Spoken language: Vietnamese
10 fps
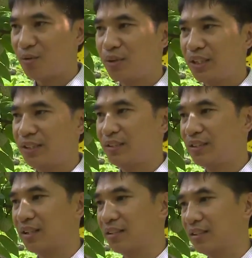sau
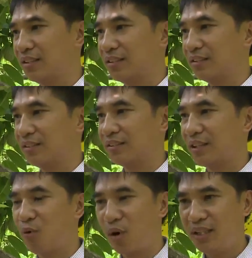khi được à,
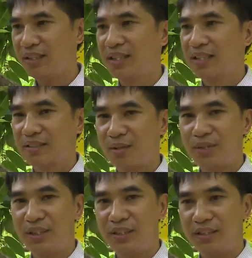tập huấn,
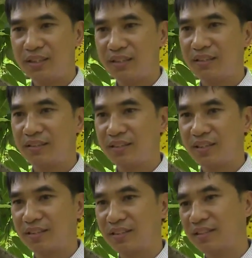sau khi à,
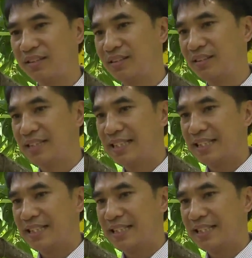được à,